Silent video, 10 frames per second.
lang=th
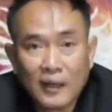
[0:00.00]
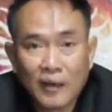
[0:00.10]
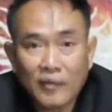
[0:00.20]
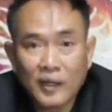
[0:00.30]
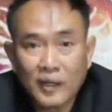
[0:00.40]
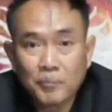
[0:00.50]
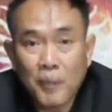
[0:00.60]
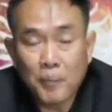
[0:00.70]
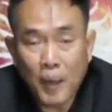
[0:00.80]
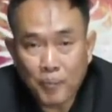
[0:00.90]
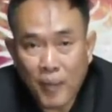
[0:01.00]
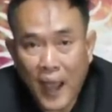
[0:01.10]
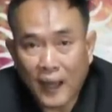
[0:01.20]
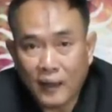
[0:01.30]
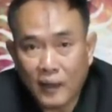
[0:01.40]
หนังสือ
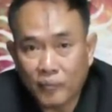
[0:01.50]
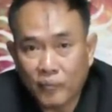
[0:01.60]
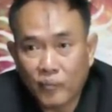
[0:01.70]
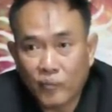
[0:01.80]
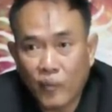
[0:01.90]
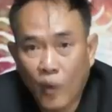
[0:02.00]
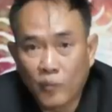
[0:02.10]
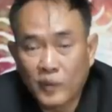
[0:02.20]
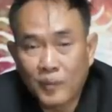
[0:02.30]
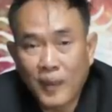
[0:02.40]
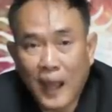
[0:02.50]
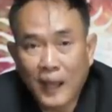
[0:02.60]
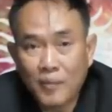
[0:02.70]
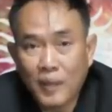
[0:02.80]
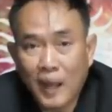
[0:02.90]
888เนี่ยผมจำหน่าย
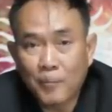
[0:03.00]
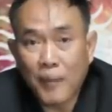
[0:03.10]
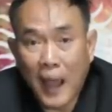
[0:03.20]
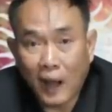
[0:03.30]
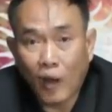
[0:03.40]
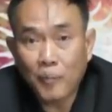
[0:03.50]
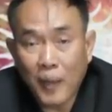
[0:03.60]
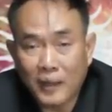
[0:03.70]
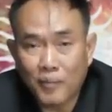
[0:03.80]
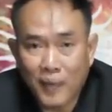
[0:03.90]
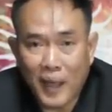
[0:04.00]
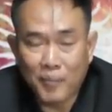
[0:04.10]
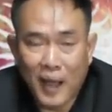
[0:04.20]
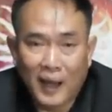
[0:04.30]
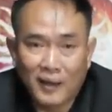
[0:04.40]
เล่มละ
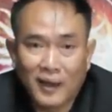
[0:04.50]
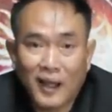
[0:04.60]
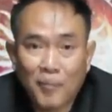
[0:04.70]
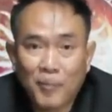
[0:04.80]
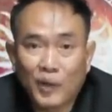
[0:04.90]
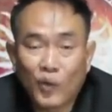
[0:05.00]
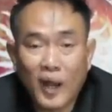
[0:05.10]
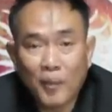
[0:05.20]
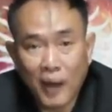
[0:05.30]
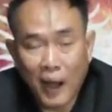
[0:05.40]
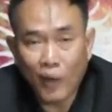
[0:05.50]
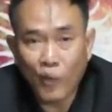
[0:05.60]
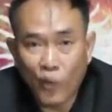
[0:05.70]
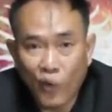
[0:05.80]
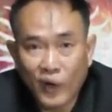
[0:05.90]
888 บาทนะครับเป็นตัวเลขพระรา
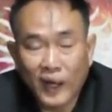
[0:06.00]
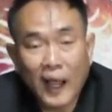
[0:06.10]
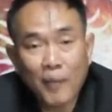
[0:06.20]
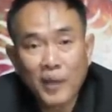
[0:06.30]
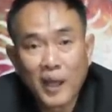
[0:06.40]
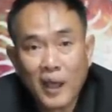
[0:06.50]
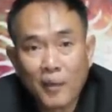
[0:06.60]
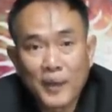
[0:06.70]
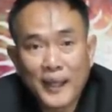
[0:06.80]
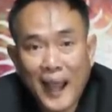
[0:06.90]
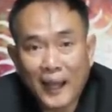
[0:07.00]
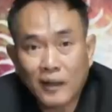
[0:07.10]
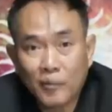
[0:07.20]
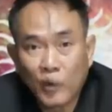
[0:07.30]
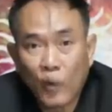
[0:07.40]
หูนะครับ มีการ
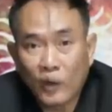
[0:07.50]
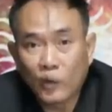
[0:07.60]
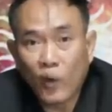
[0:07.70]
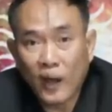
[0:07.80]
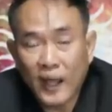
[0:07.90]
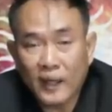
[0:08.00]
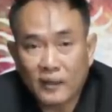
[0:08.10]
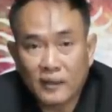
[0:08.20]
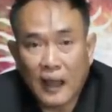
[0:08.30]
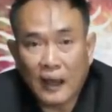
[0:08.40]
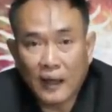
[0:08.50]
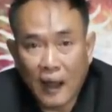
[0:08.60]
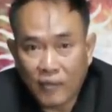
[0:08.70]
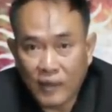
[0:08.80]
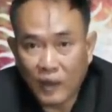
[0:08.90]
คำนวณตัวเลขจาก
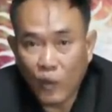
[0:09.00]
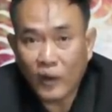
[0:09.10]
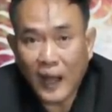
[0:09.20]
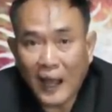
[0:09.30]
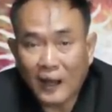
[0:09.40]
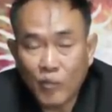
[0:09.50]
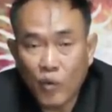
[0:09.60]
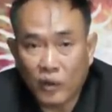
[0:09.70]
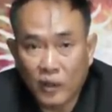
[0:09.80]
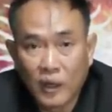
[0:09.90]
ราศีล่วงหน้าทั้งหมด